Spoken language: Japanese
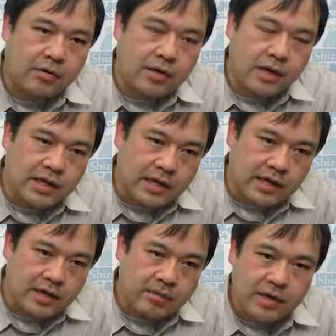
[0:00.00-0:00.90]
これがいいか
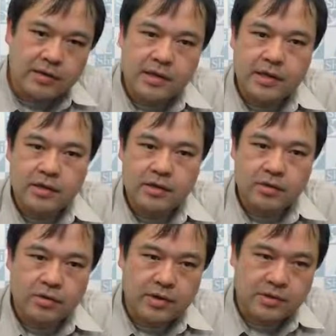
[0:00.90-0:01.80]
な悪いかなってい
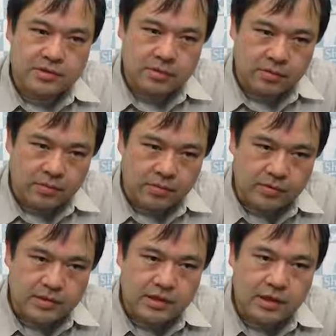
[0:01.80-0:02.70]
う評価をすると思う
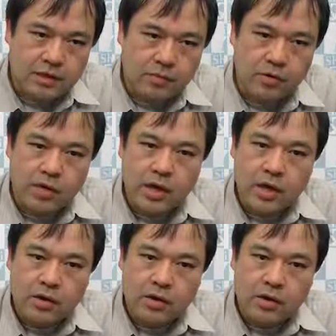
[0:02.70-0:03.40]
んですけれども、